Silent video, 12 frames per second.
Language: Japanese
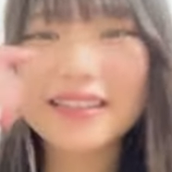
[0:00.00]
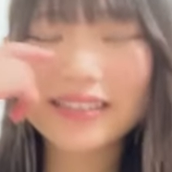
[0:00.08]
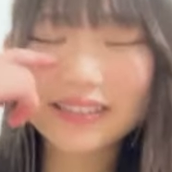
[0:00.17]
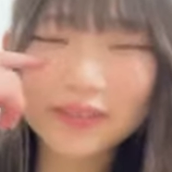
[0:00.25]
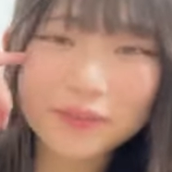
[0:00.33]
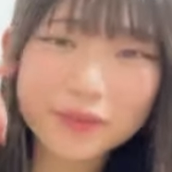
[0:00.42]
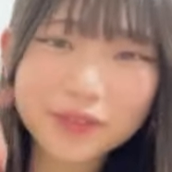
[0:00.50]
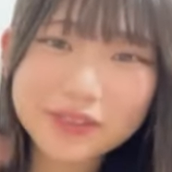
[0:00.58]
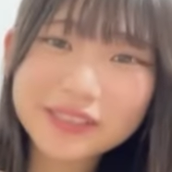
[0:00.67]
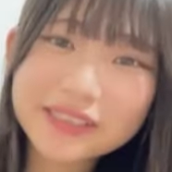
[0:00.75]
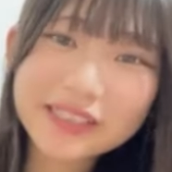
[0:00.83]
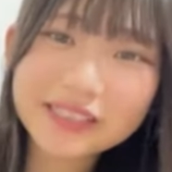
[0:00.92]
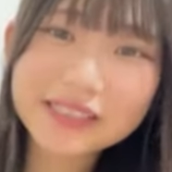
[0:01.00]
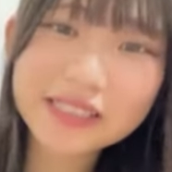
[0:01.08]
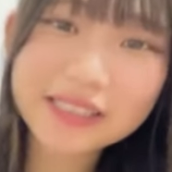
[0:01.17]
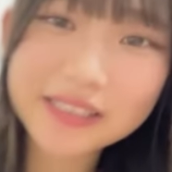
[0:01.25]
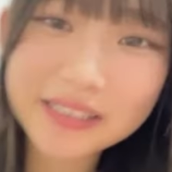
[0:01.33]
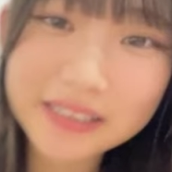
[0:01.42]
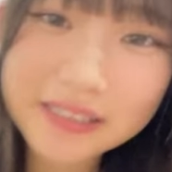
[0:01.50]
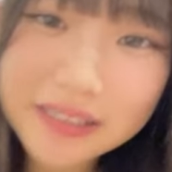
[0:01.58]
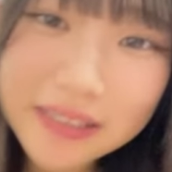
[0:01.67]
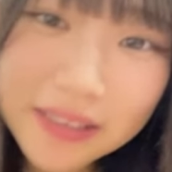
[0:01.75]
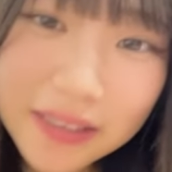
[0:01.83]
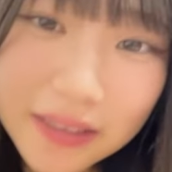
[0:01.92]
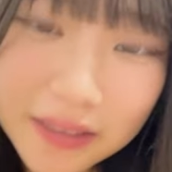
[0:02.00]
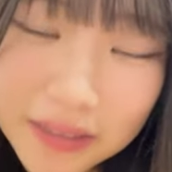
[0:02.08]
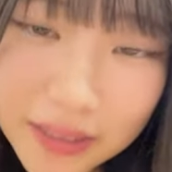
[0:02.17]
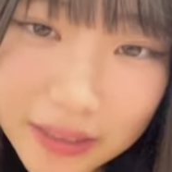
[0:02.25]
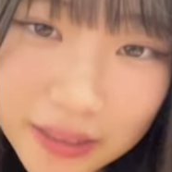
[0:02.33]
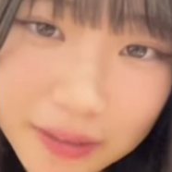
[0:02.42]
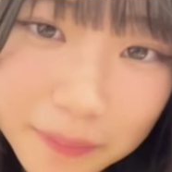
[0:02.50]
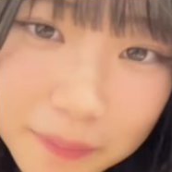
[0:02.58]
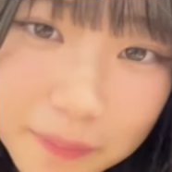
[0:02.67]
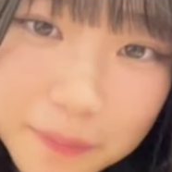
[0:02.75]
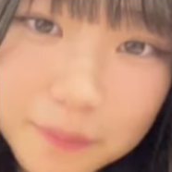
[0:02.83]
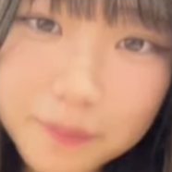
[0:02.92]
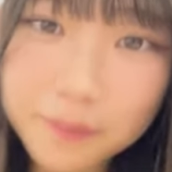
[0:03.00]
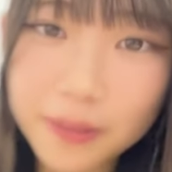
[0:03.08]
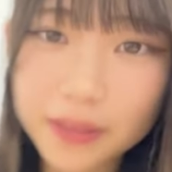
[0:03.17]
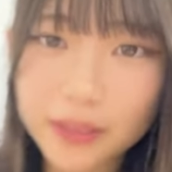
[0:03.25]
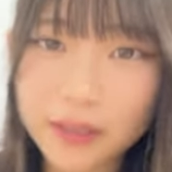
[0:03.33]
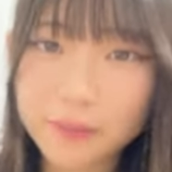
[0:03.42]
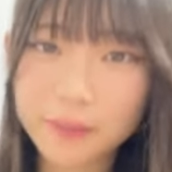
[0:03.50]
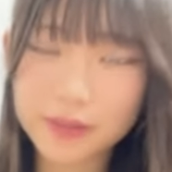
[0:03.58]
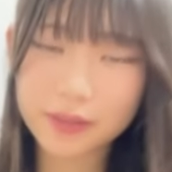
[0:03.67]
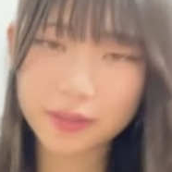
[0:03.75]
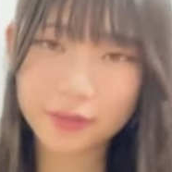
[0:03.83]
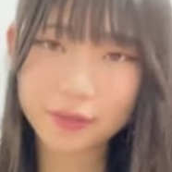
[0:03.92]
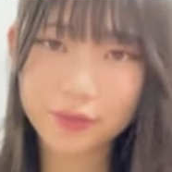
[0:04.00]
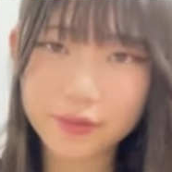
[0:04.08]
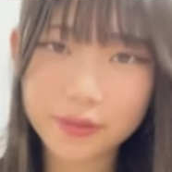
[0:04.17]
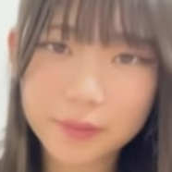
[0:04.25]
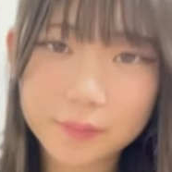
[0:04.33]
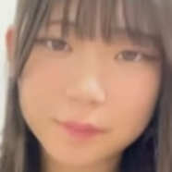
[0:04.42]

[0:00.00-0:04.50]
えそうブロスーさ最近またハマったよいわ